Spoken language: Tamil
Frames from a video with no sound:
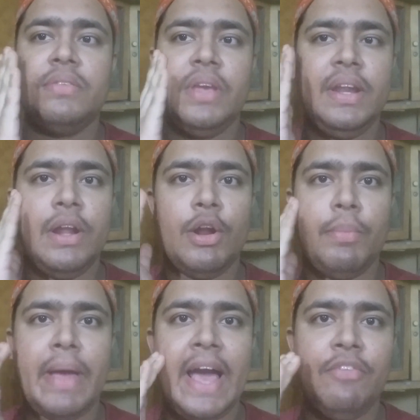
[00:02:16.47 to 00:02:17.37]
ஸ்கின்னோட
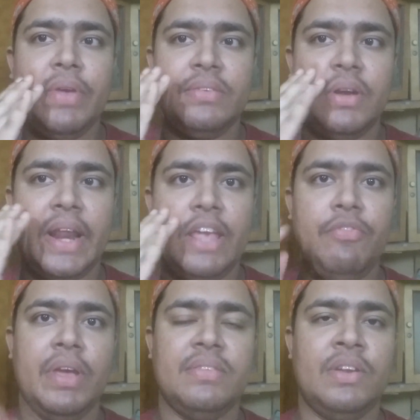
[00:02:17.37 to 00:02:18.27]
பேர் ஃபேஸ் ட்ரை
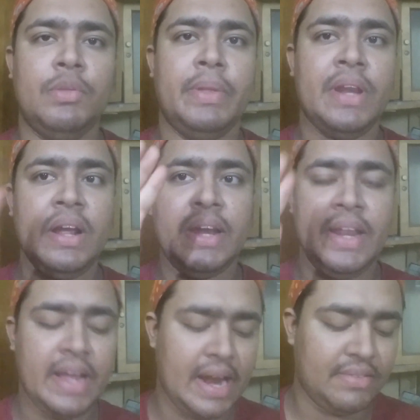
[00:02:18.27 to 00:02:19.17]
ஃபேஸில் வந்து பார்த்திங்கன்னா
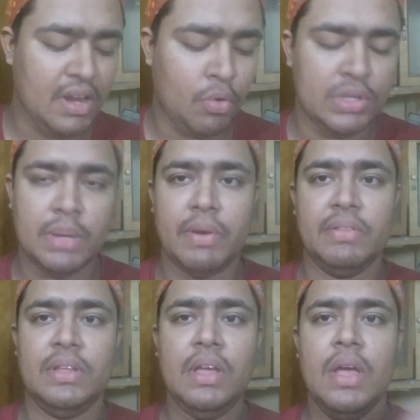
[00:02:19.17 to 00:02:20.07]
க்ளீன் ஹேண்ட்ஸில்
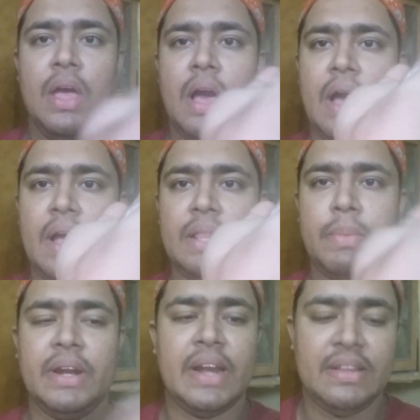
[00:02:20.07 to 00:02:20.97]
கொஞ்சமாக வந்து அந்த
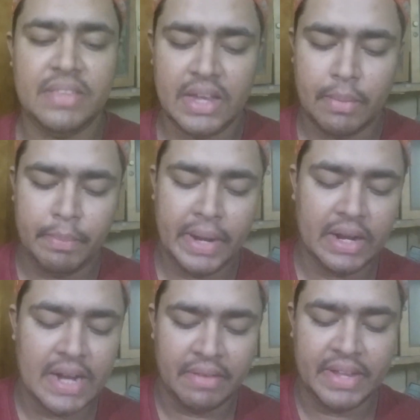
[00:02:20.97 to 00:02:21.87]
மாதிரி கிளென்சிங்
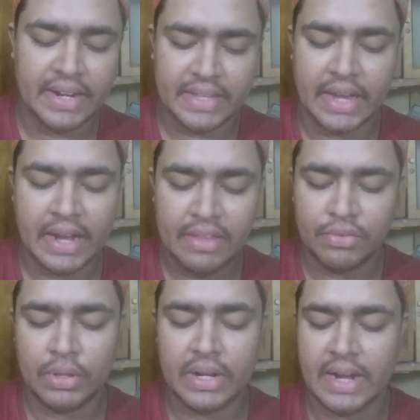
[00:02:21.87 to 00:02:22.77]
மில்க் நான் வந்து எடுத்துக்கிறேன்
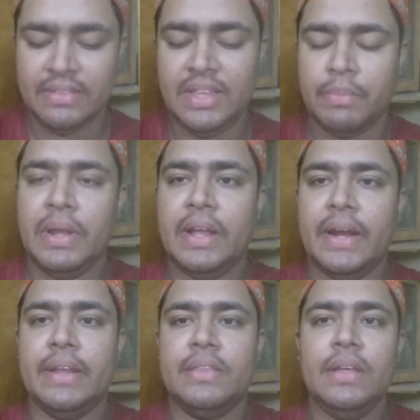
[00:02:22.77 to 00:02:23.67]
ஸோ அந்த கிளென்சிங்
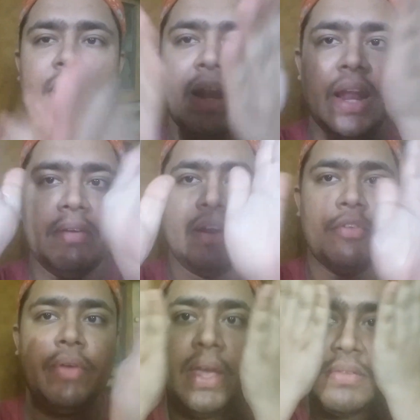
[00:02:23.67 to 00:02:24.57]
மில்க் எடுத்து நான் நல்லா
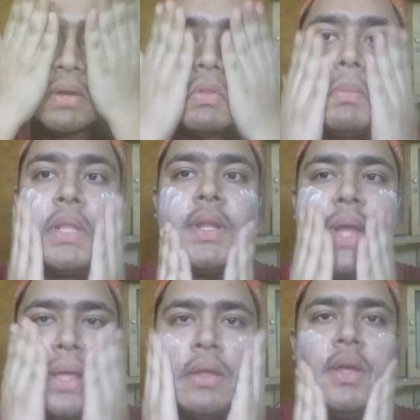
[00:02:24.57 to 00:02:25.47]
என்னோடய ஃபேஸில் வந்து பார்த்திங்கன்னா